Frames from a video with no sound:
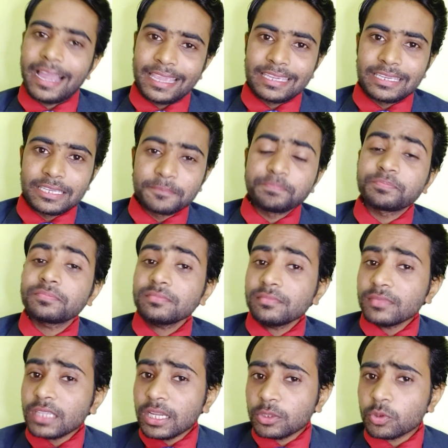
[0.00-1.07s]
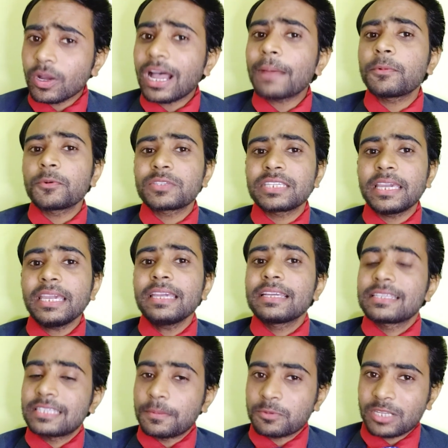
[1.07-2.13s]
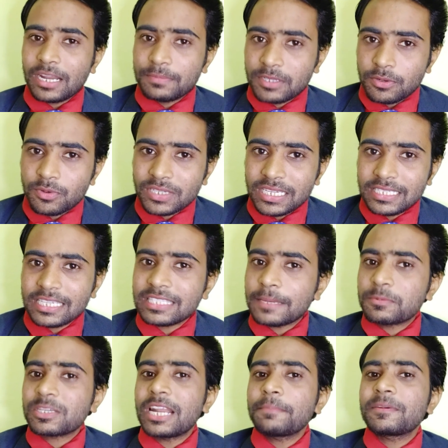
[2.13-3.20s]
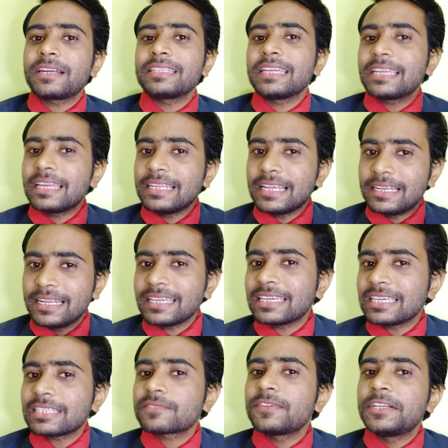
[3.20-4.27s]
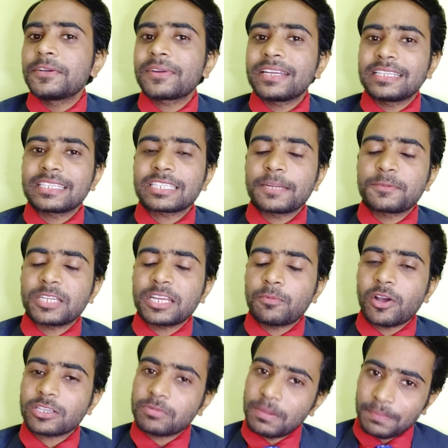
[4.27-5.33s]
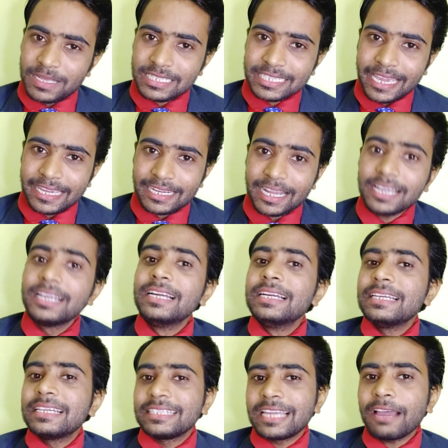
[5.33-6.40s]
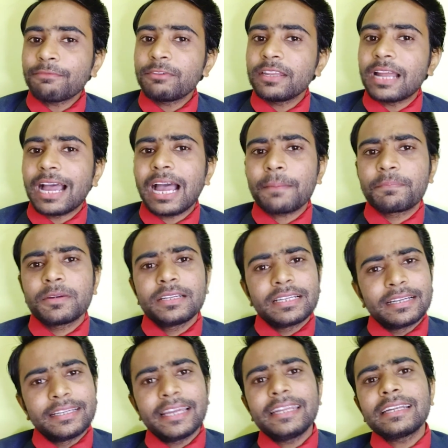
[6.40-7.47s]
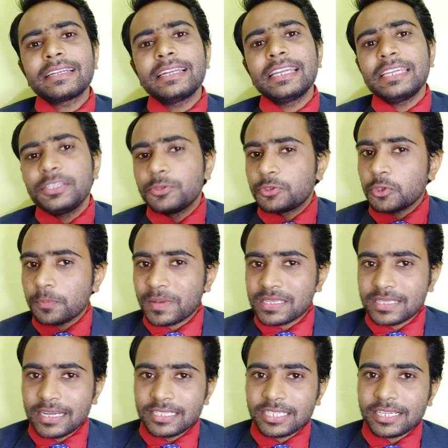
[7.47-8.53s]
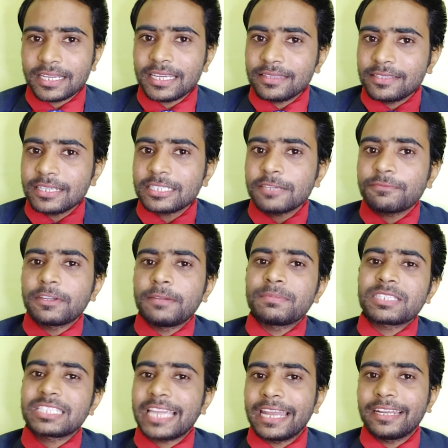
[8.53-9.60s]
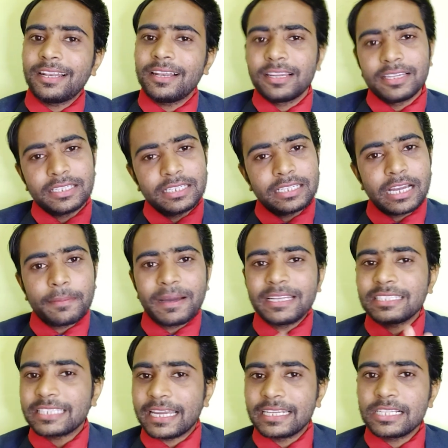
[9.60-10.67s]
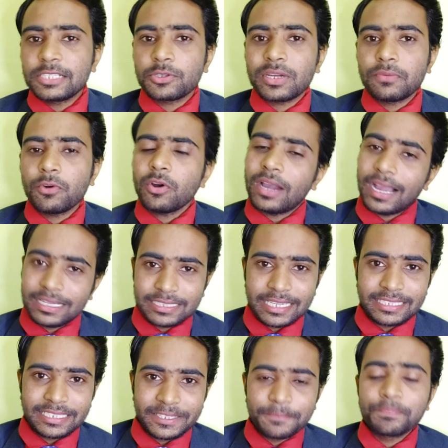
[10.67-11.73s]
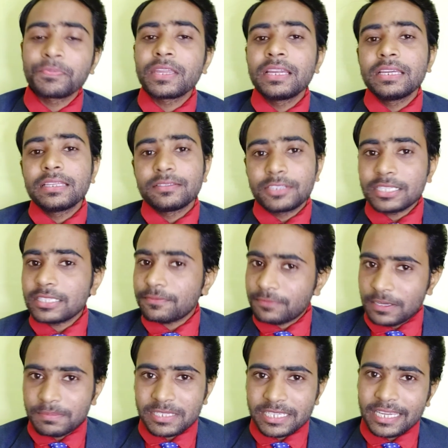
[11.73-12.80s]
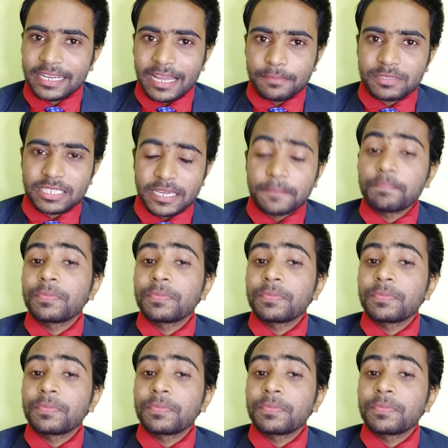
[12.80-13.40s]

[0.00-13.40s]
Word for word: आएंगे तो आप उसे सब्सक्राइब जरूर कीजिए सब्सक्राइब करने के लिए लिंक इस वीडियो के डिस्क्रिप्शन बॉक्स में मिल जाएगा या फिर आप डायरेक्टली यूट्यूब पर सर्च करें दृश्य फिल्म चैनल हमारी चैनल जो है वो आ जाएगी दृश्य फिल्म के नाम से